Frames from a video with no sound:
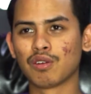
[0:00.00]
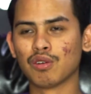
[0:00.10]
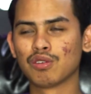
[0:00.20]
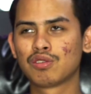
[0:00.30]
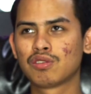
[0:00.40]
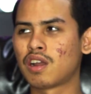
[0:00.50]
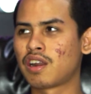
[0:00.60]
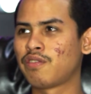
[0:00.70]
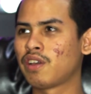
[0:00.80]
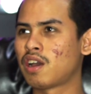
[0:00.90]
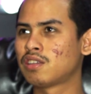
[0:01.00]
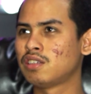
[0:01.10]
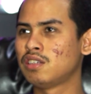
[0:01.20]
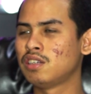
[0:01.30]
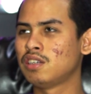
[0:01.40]
terus
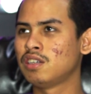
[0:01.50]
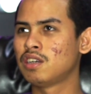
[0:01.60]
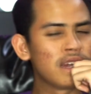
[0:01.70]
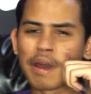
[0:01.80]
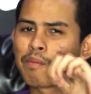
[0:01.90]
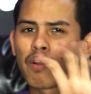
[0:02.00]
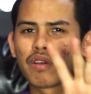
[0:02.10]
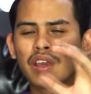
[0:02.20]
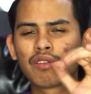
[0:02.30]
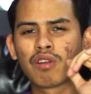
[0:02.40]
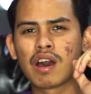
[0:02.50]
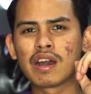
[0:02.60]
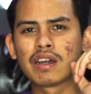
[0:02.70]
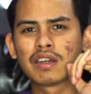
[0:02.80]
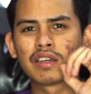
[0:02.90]
klarifikasi. Ya, pokoknya
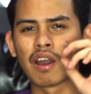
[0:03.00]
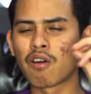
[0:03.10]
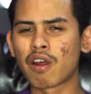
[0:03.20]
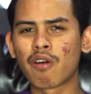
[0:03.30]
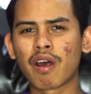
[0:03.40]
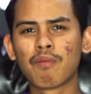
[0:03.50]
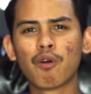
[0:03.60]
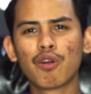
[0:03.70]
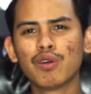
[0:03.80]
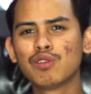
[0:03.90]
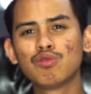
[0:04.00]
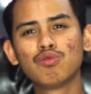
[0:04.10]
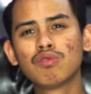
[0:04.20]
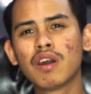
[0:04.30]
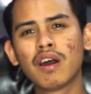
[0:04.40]
itulah yang orang-orang bodoh itu
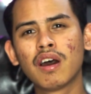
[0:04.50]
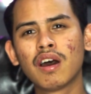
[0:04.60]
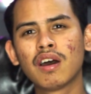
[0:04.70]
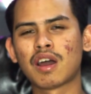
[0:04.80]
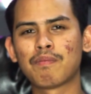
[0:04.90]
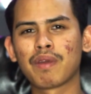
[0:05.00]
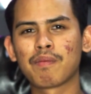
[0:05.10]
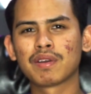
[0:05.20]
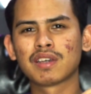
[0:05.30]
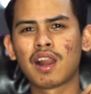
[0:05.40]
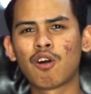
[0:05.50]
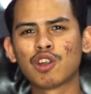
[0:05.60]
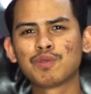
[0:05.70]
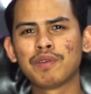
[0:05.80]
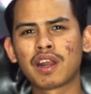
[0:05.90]
juga sampai masalah
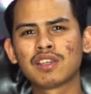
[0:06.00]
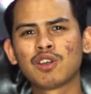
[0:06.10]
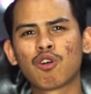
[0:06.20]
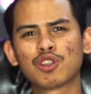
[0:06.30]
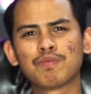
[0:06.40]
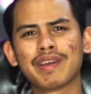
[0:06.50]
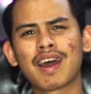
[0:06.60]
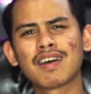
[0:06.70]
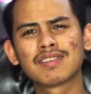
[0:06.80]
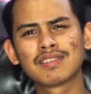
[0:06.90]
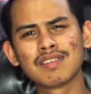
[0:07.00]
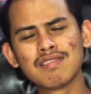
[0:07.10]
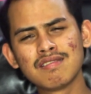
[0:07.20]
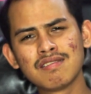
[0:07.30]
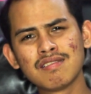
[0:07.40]
konspirasi-konspirasi.
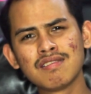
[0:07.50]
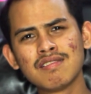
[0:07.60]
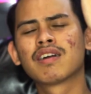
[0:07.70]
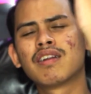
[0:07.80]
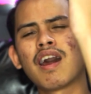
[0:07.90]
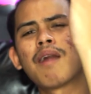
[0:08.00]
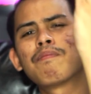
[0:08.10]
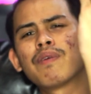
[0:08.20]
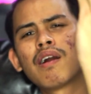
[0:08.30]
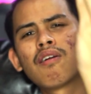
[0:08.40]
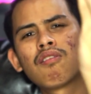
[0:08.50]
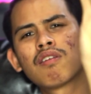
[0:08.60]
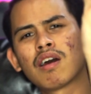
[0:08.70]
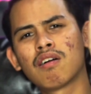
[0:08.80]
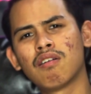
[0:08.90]
Kenapa
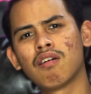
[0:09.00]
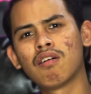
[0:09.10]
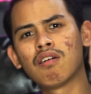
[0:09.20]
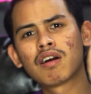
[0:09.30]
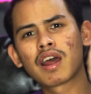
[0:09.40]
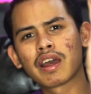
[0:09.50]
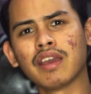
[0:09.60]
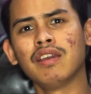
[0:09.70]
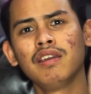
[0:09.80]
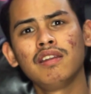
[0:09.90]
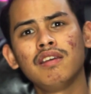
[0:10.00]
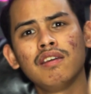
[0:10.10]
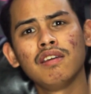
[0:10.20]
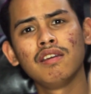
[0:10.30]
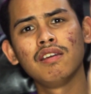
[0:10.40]
orang-orang ini?